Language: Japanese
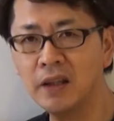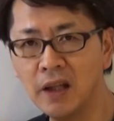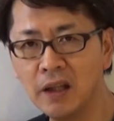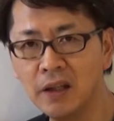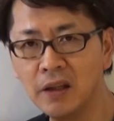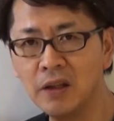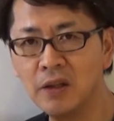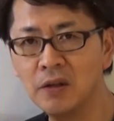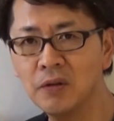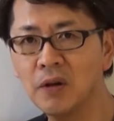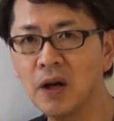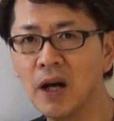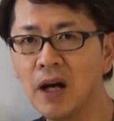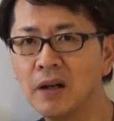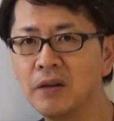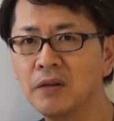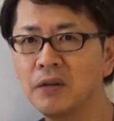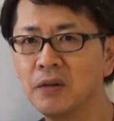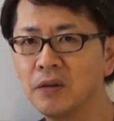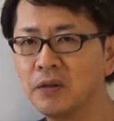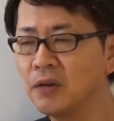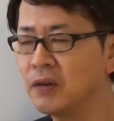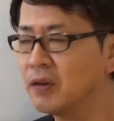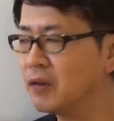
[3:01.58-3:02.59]
たっていうのがあるっ
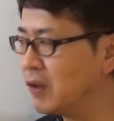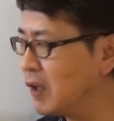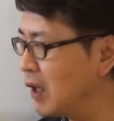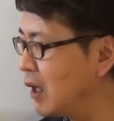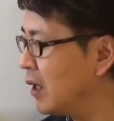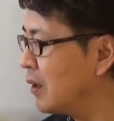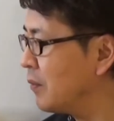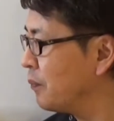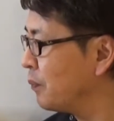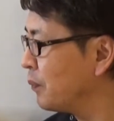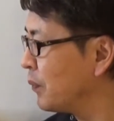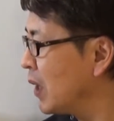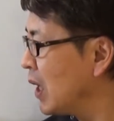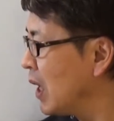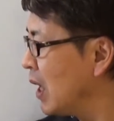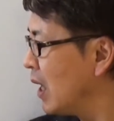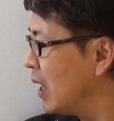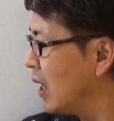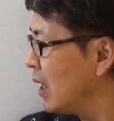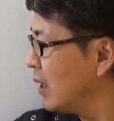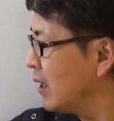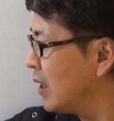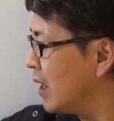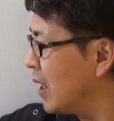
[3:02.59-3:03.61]
てことですね
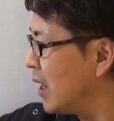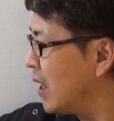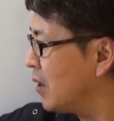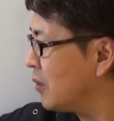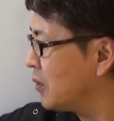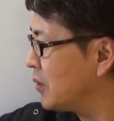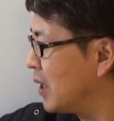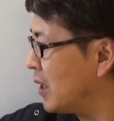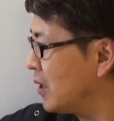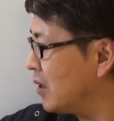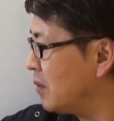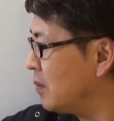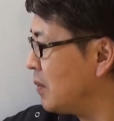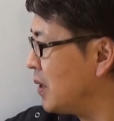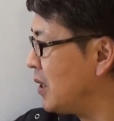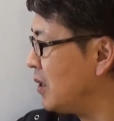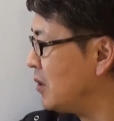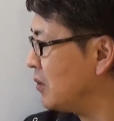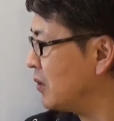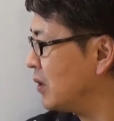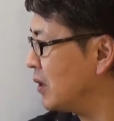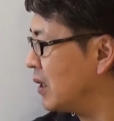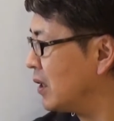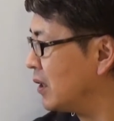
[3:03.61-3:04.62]
で2つ目
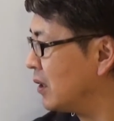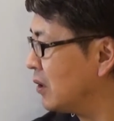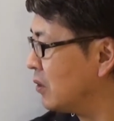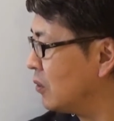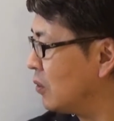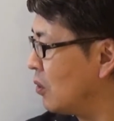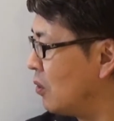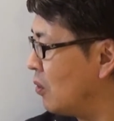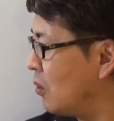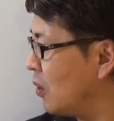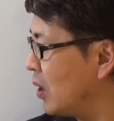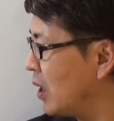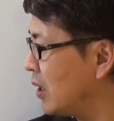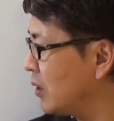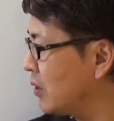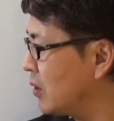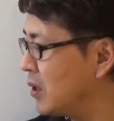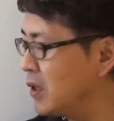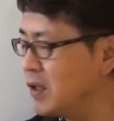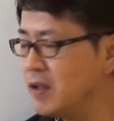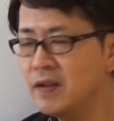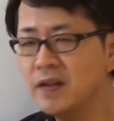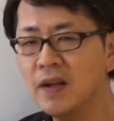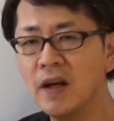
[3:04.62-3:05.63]
でと,、えーと、
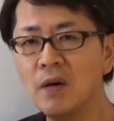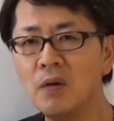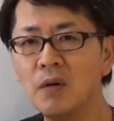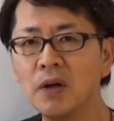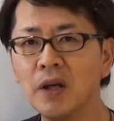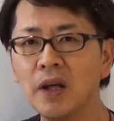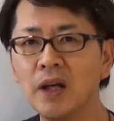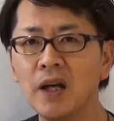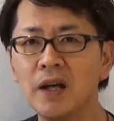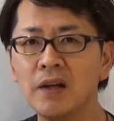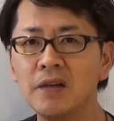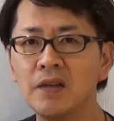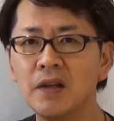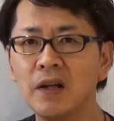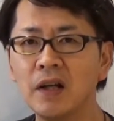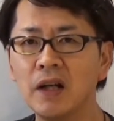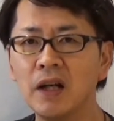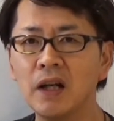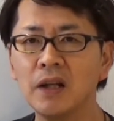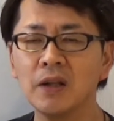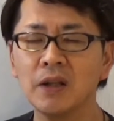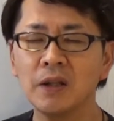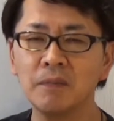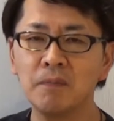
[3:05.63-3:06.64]
膝を怪我したか
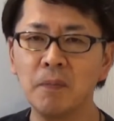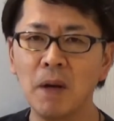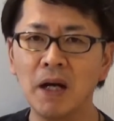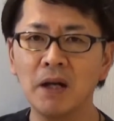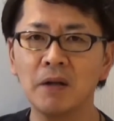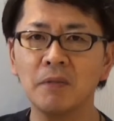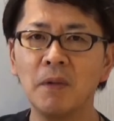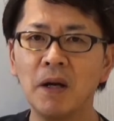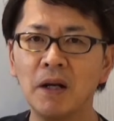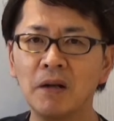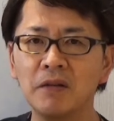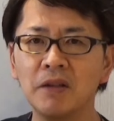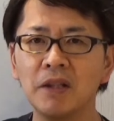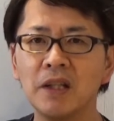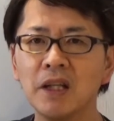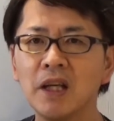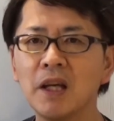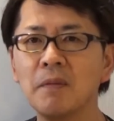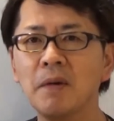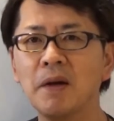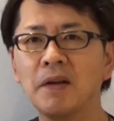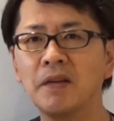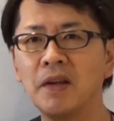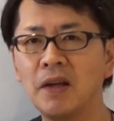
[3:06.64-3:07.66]
ら丸々に行
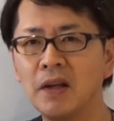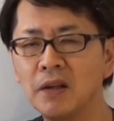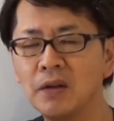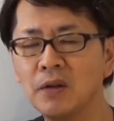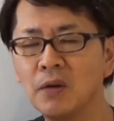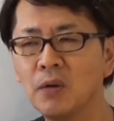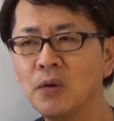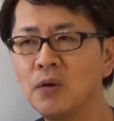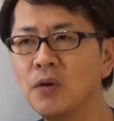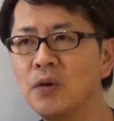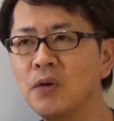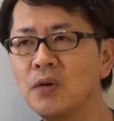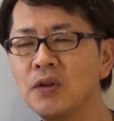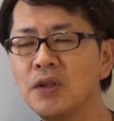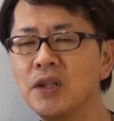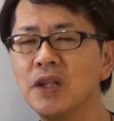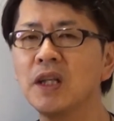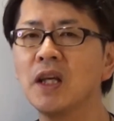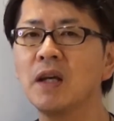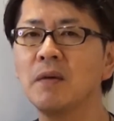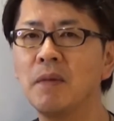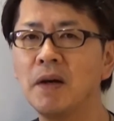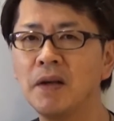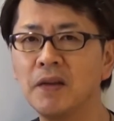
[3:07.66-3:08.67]
けませんどこどこに行
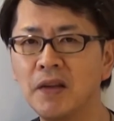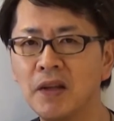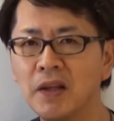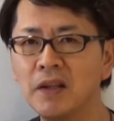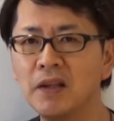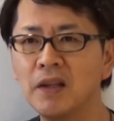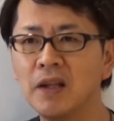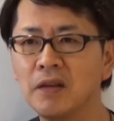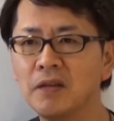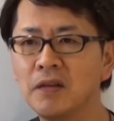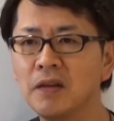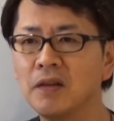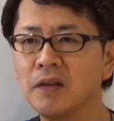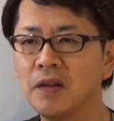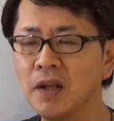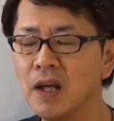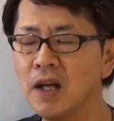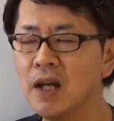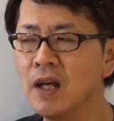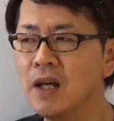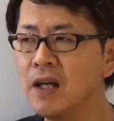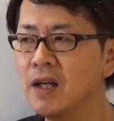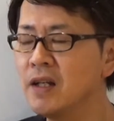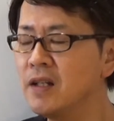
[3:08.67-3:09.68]
けませんってやつです
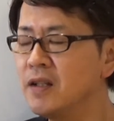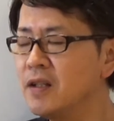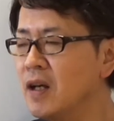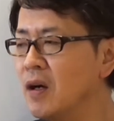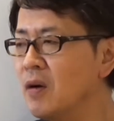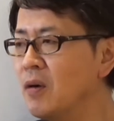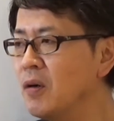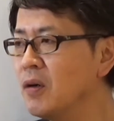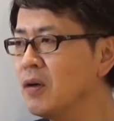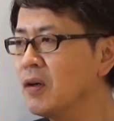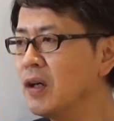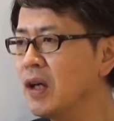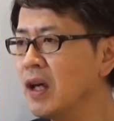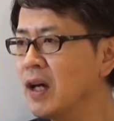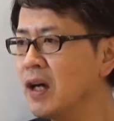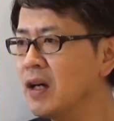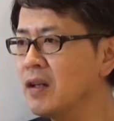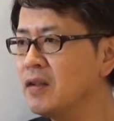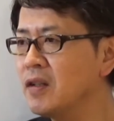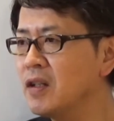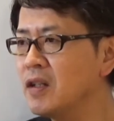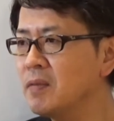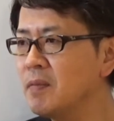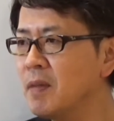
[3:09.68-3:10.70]
ね膝を怪
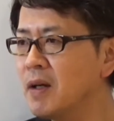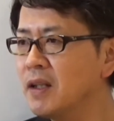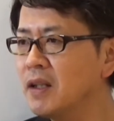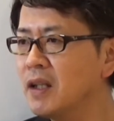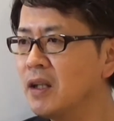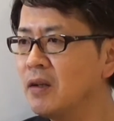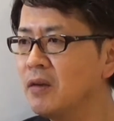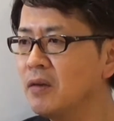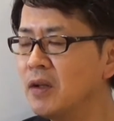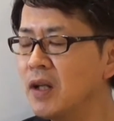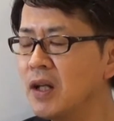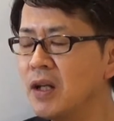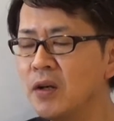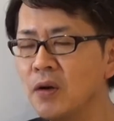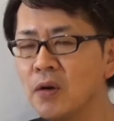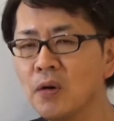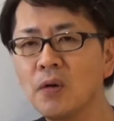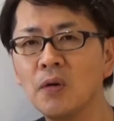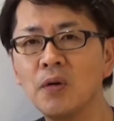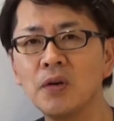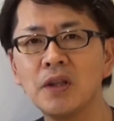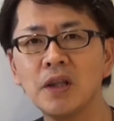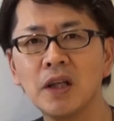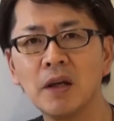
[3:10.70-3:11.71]
我してしまったので旅
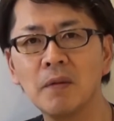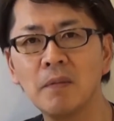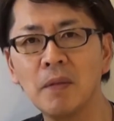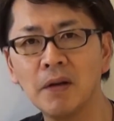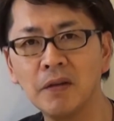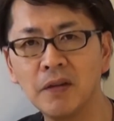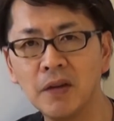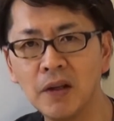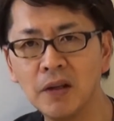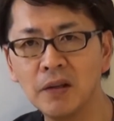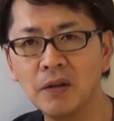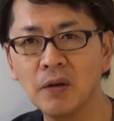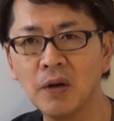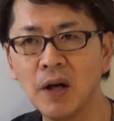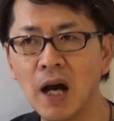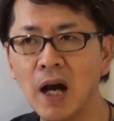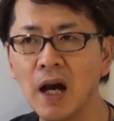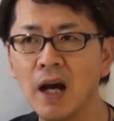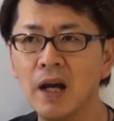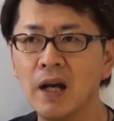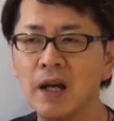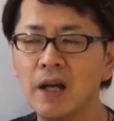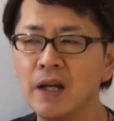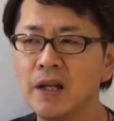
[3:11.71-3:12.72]
行に行けませんと
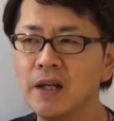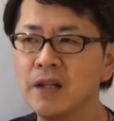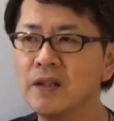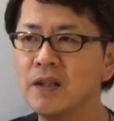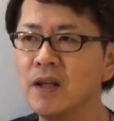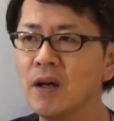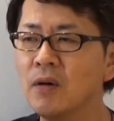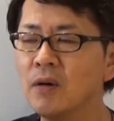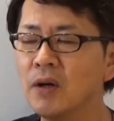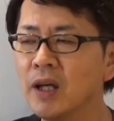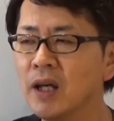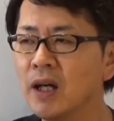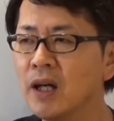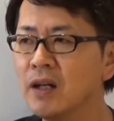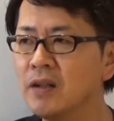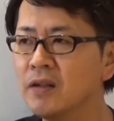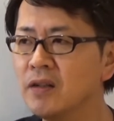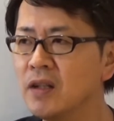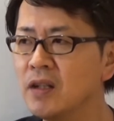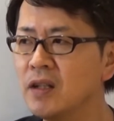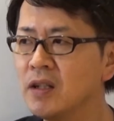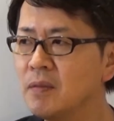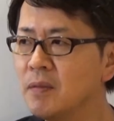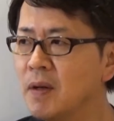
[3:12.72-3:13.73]
か膝を怪我し
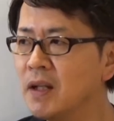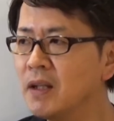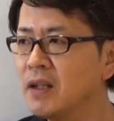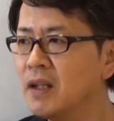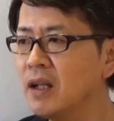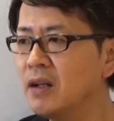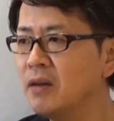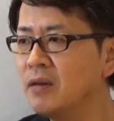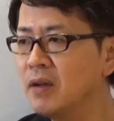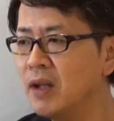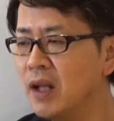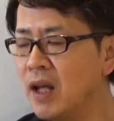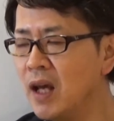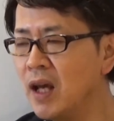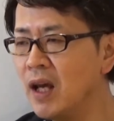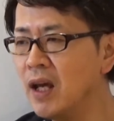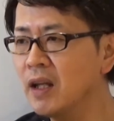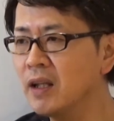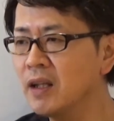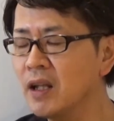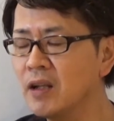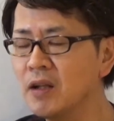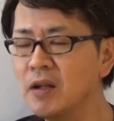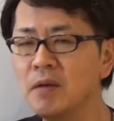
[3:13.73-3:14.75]
てしまったの
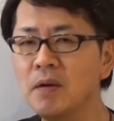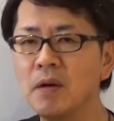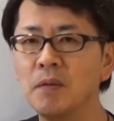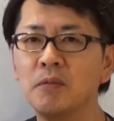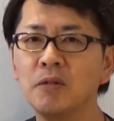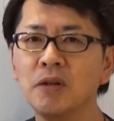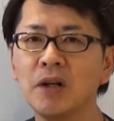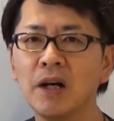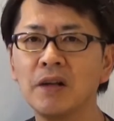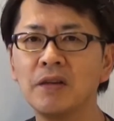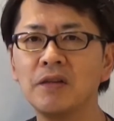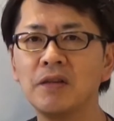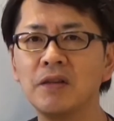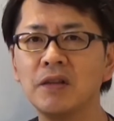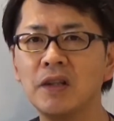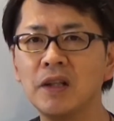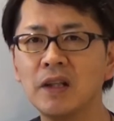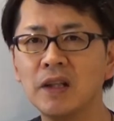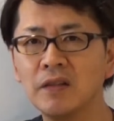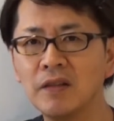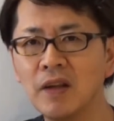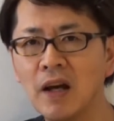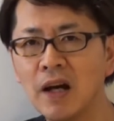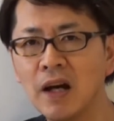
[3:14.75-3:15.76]
で例えば部活
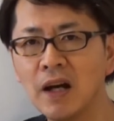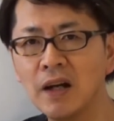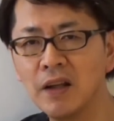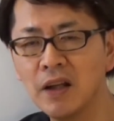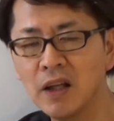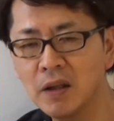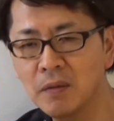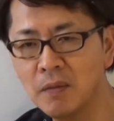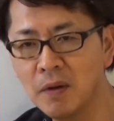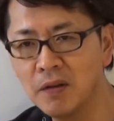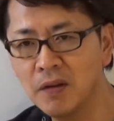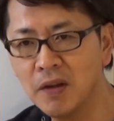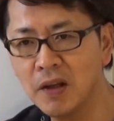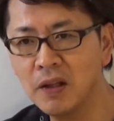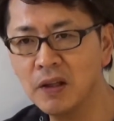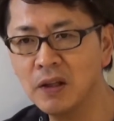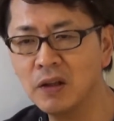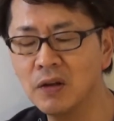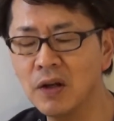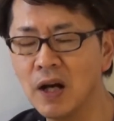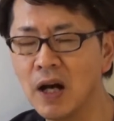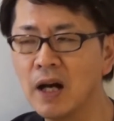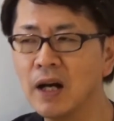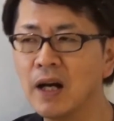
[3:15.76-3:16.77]
に参加できません
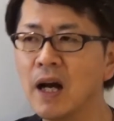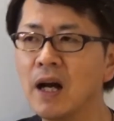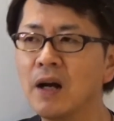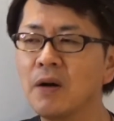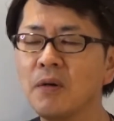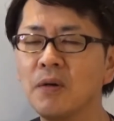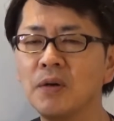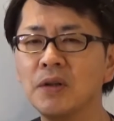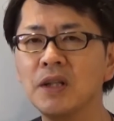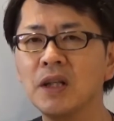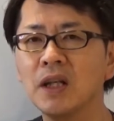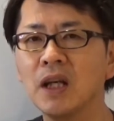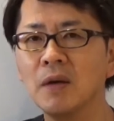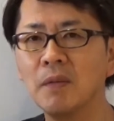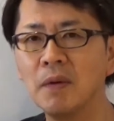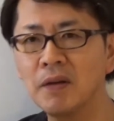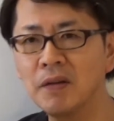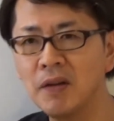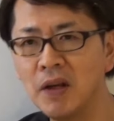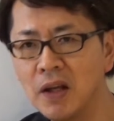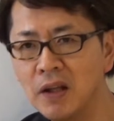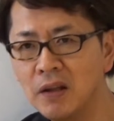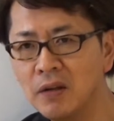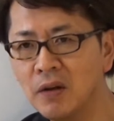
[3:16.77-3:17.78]
とか学校に行けま
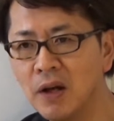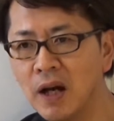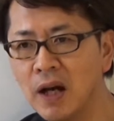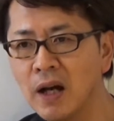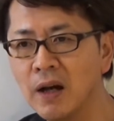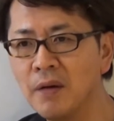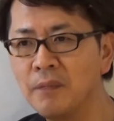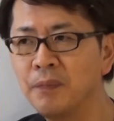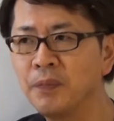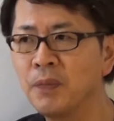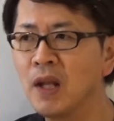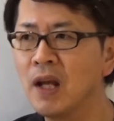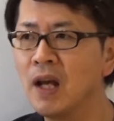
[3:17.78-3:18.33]
せんとか